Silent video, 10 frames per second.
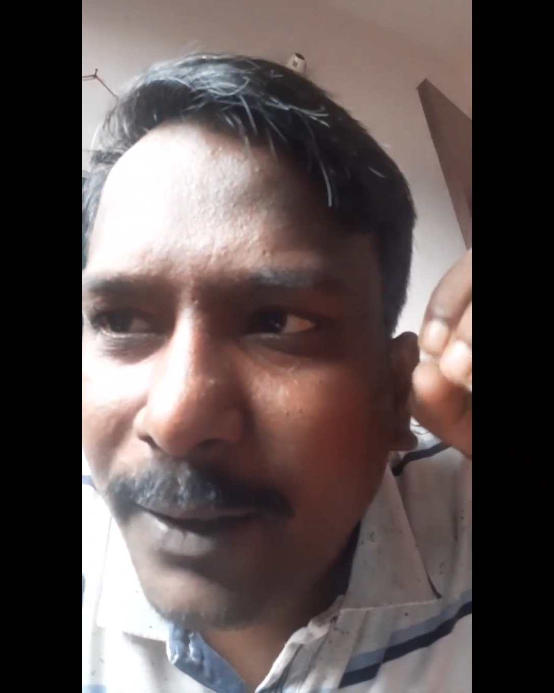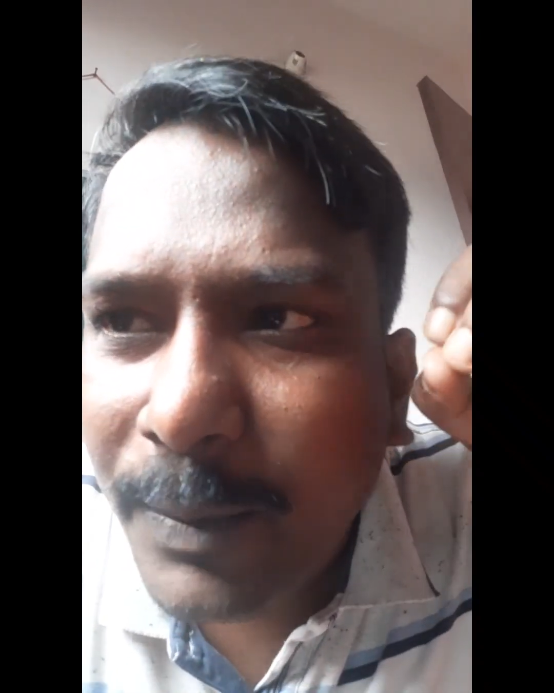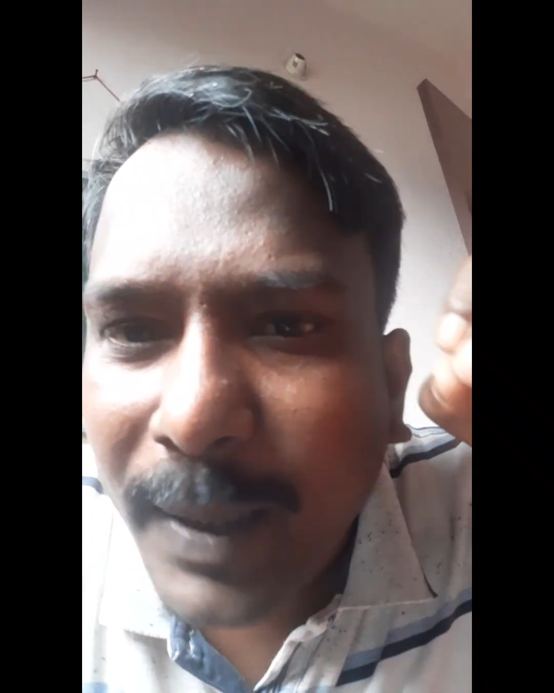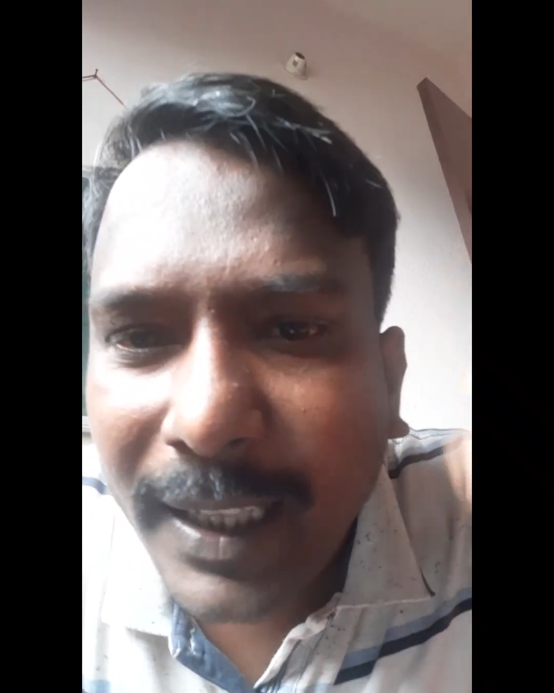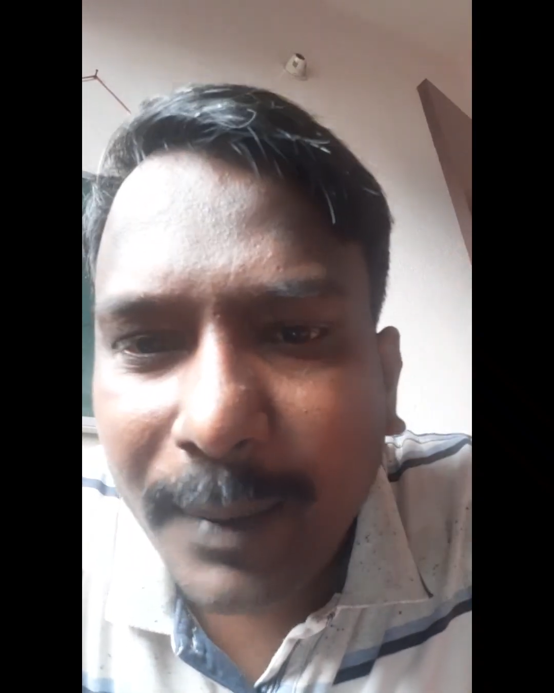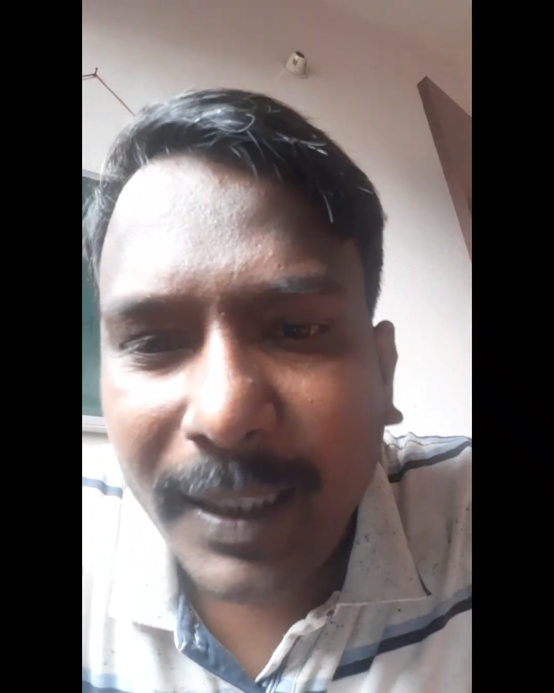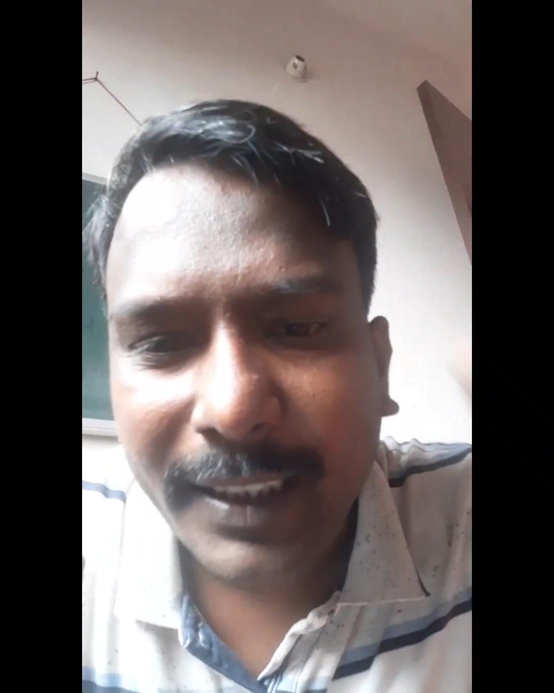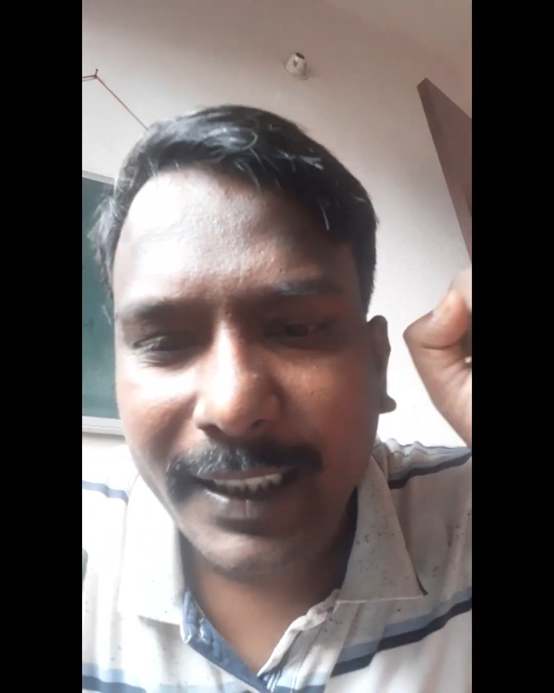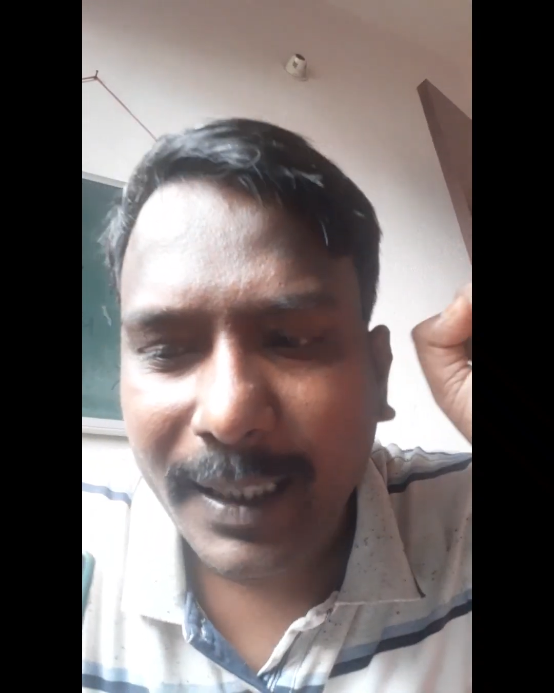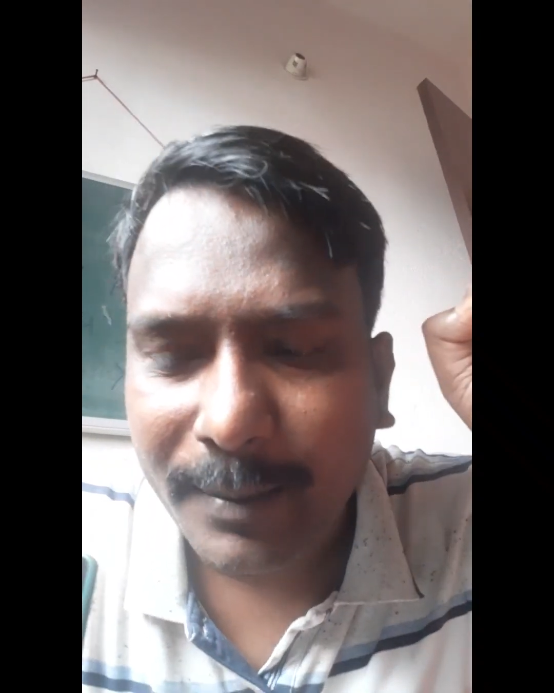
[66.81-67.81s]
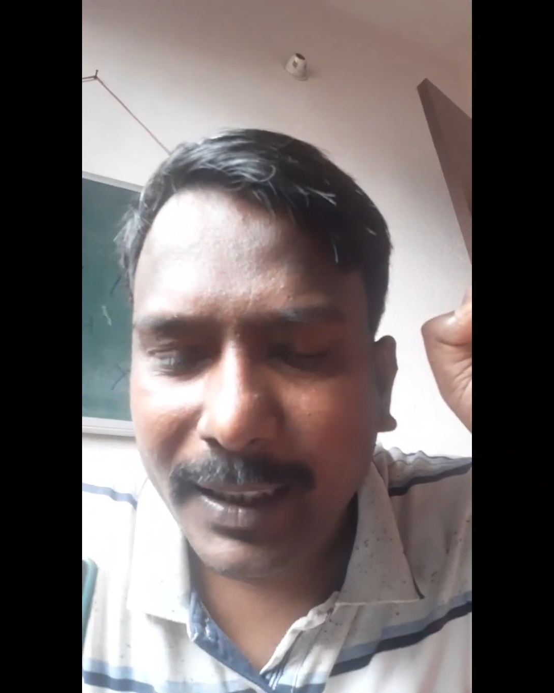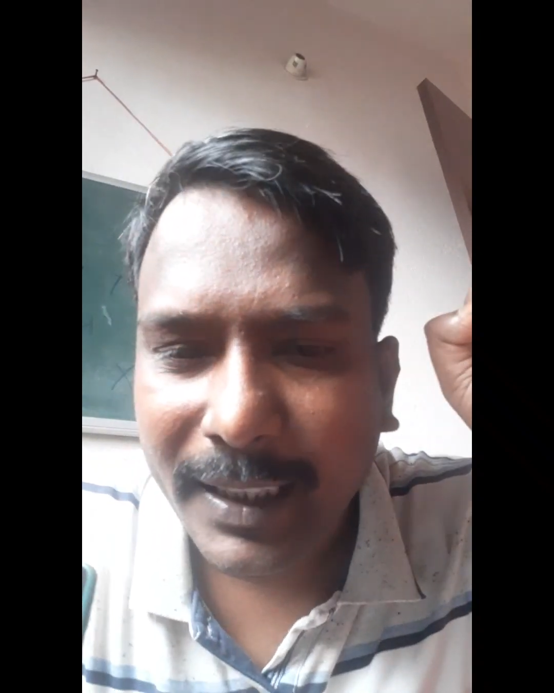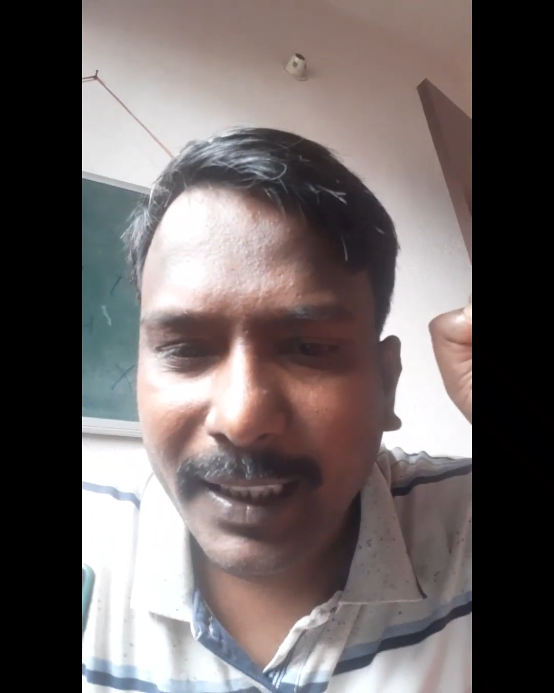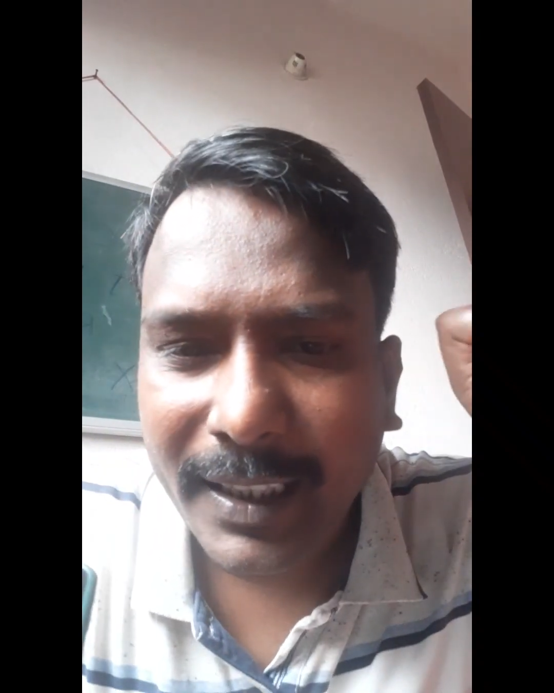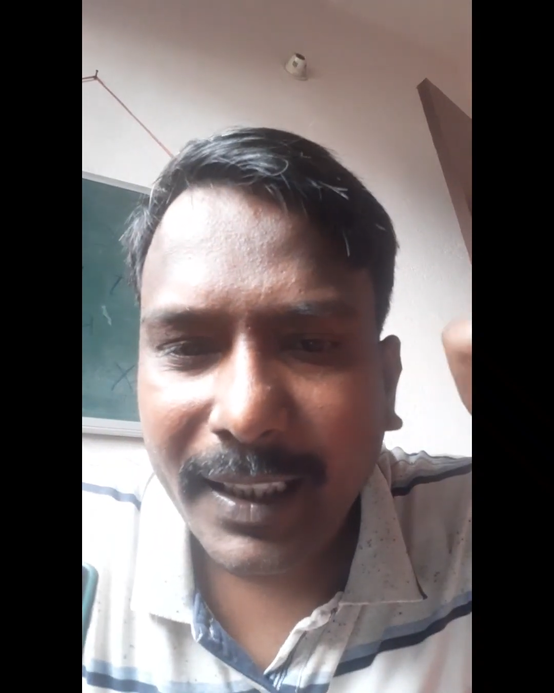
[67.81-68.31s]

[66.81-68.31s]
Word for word: लाख रुपया लेवे किए हमसे